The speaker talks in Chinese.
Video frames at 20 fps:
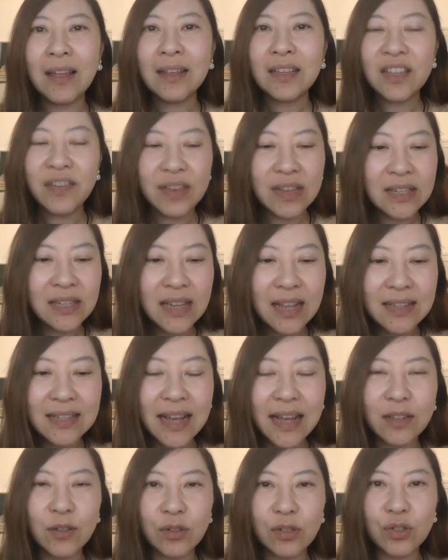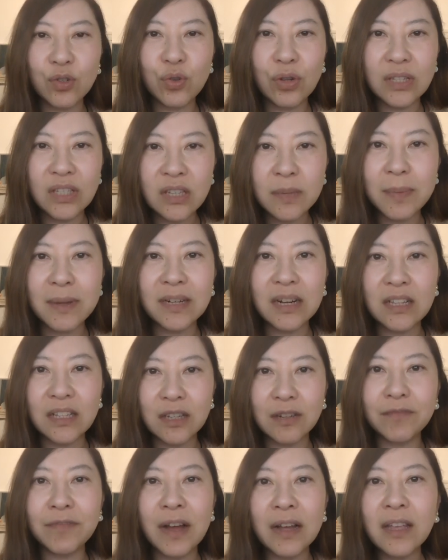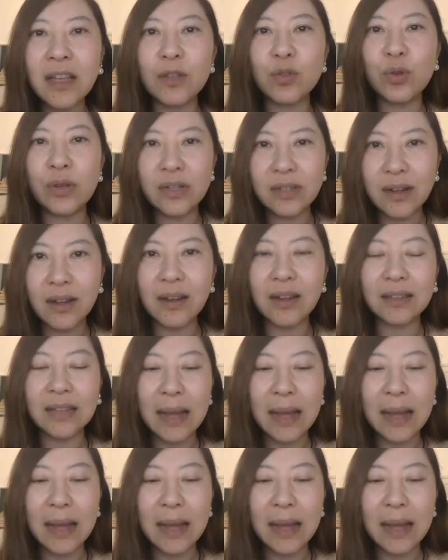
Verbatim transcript: 因为现在就是说，基本上警方也确认了，